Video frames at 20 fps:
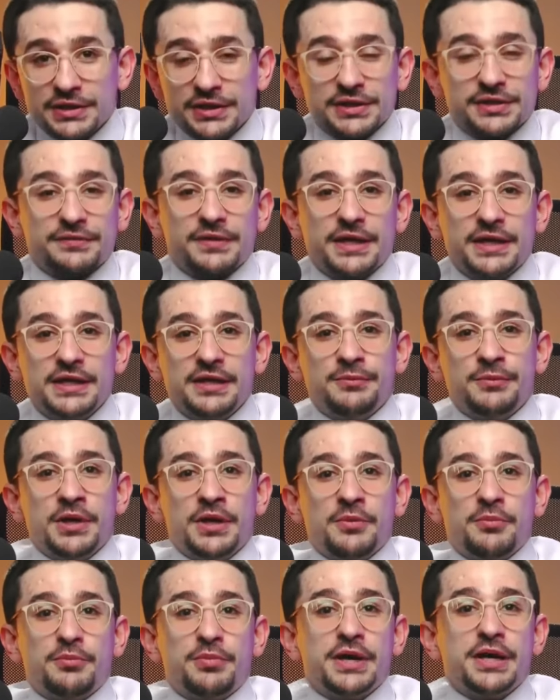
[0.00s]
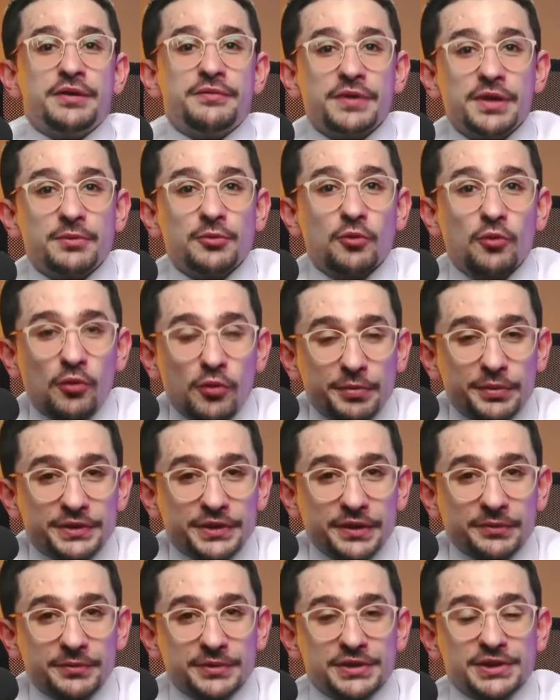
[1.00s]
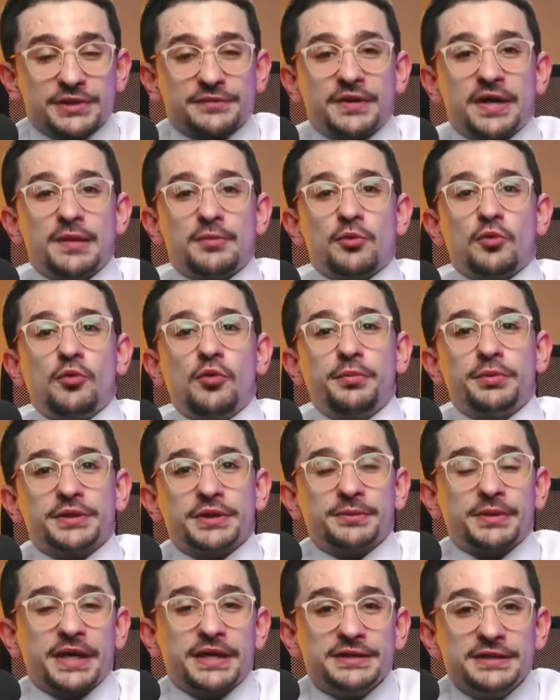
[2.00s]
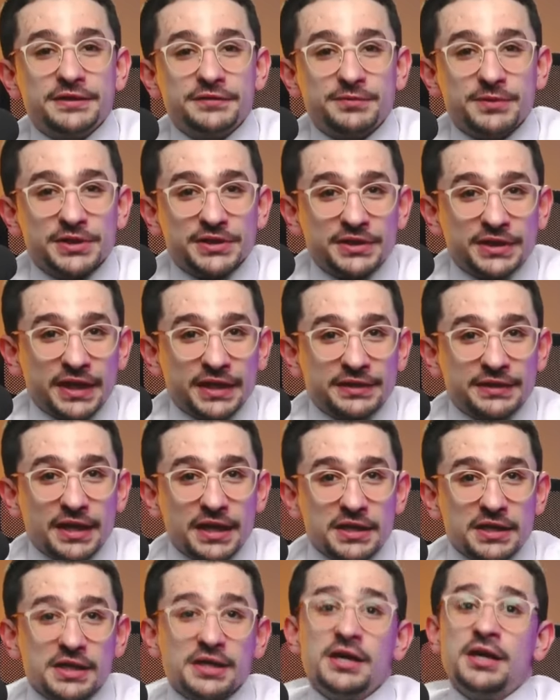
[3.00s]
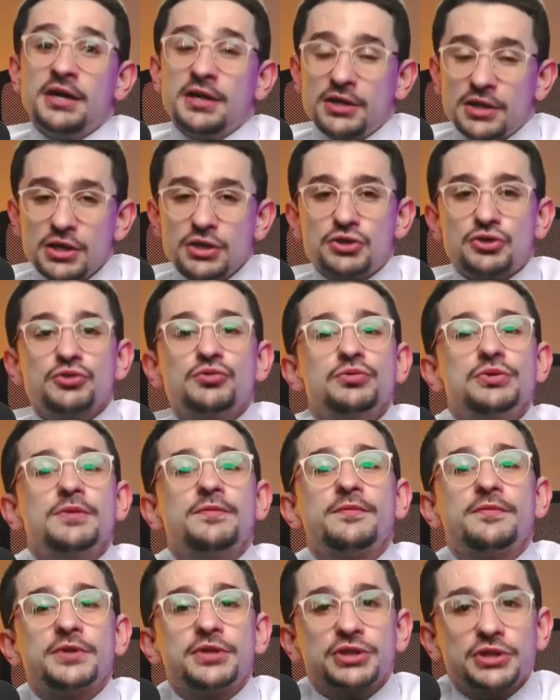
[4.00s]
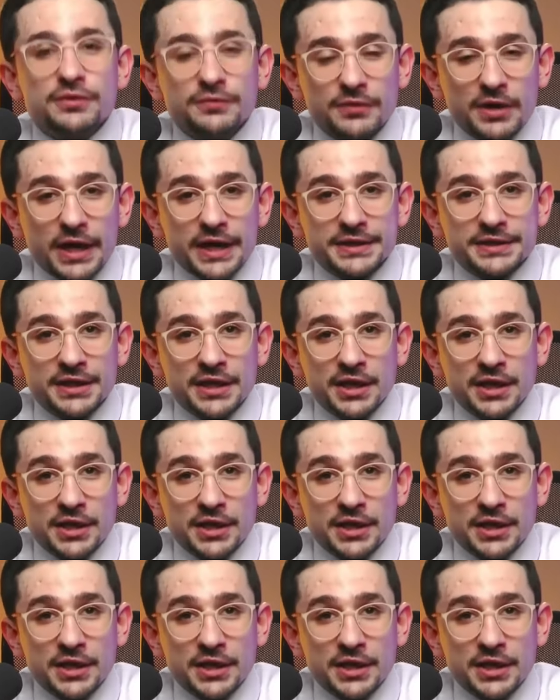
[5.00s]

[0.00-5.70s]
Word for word: Со своим боевым опытом, со своим опытом ходить в мясные атаки и чудом выживать.